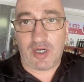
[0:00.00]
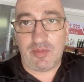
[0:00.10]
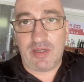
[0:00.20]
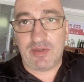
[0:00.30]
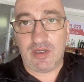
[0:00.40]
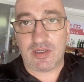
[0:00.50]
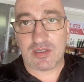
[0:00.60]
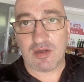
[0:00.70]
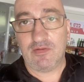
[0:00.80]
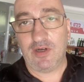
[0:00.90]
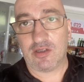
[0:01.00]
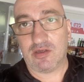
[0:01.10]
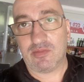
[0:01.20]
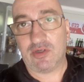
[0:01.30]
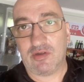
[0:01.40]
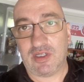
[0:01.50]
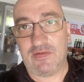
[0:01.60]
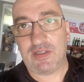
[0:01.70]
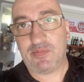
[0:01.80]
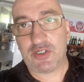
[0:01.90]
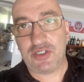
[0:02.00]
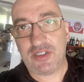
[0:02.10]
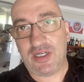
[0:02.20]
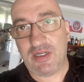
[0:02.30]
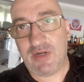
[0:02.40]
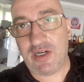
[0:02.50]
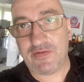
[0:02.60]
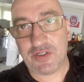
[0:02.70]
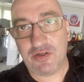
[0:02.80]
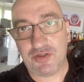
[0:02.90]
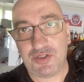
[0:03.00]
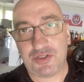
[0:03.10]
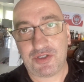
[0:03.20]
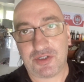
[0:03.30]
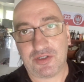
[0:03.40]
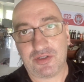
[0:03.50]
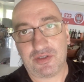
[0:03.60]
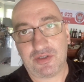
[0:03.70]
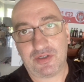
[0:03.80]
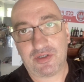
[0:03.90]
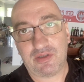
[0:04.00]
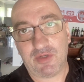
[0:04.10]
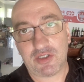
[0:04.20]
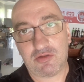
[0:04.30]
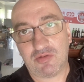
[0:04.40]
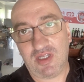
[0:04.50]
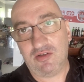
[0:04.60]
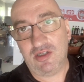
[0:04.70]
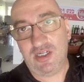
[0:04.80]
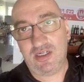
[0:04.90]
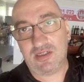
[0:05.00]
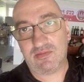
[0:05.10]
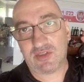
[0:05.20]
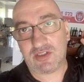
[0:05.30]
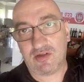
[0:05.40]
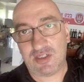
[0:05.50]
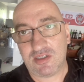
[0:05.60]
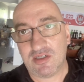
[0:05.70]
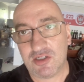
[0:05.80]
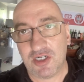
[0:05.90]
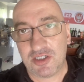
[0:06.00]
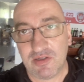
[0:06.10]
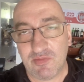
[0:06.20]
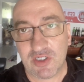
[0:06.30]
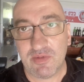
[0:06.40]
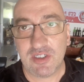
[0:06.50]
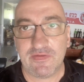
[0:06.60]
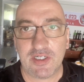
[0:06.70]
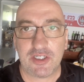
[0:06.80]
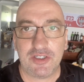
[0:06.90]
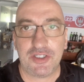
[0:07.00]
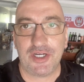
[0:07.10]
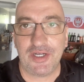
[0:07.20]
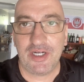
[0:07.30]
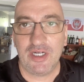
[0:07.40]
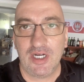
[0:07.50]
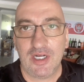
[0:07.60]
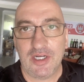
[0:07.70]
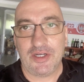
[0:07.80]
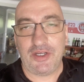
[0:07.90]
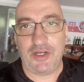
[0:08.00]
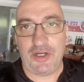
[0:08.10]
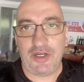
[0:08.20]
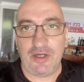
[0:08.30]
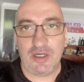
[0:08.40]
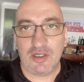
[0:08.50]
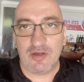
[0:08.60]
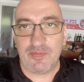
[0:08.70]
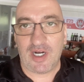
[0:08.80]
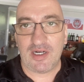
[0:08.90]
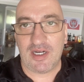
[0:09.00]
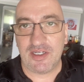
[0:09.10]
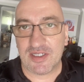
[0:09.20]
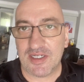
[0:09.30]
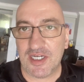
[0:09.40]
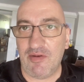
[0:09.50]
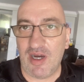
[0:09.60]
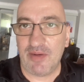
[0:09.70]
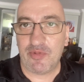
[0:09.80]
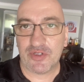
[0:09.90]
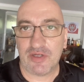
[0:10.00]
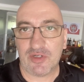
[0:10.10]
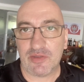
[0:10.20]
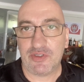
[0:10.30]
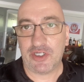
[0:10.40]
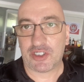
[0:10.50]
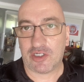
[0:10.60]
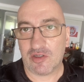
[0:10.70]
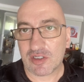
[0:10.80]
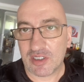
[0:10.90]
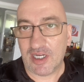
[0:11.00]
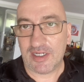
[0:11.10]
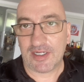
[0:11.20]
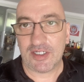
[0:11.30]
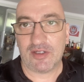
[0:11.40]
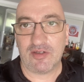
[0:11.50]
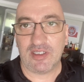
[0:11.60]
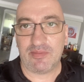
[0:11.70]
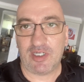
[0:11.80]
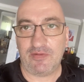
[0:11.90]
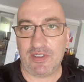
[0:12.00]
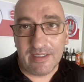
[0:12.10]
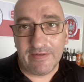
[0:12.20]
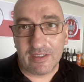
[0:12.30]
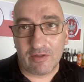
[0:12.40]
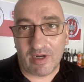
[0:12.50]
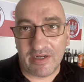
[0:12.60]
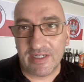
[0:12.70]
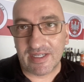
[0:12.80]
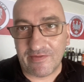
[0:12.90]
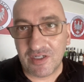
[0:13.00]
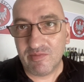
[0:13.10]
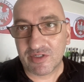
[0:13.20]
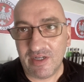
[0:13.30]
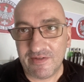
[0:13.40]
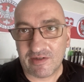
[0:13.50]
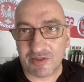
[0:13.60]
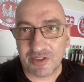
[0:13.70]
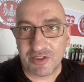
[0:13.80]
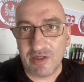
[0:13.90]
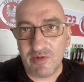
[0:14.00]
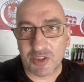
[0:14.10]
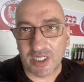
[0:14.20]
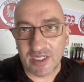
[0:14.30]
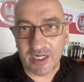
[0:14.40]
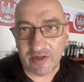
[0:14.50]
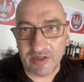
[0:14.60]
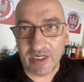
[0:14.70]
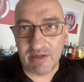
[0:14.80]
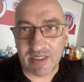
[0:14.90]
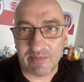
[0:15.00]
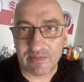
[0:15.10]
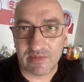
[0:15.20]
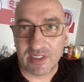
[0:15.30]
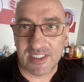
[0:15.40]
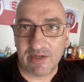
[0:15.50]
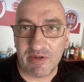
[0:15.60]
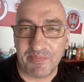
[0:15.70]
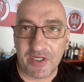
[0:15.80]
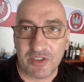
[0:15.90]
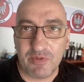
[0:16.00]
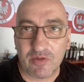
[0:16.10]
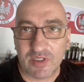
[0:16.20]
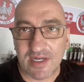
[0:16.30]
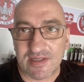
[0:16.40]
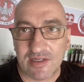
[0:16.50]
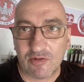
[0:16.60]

Problem z tą wodą, bo nawet prysznica nie ma jak wziąć, chyba że tu na dole. Zniosę sobie rzeczy, może będzie większe ciśnienie i, no i pralka nie zadziała, a później może być jeszcze gorzej, tak, jak się tego nie naprawi. Ewentualnie zawsze można wskoczyć do morza, daleko nie ma tam niecałe 5 minut jazdy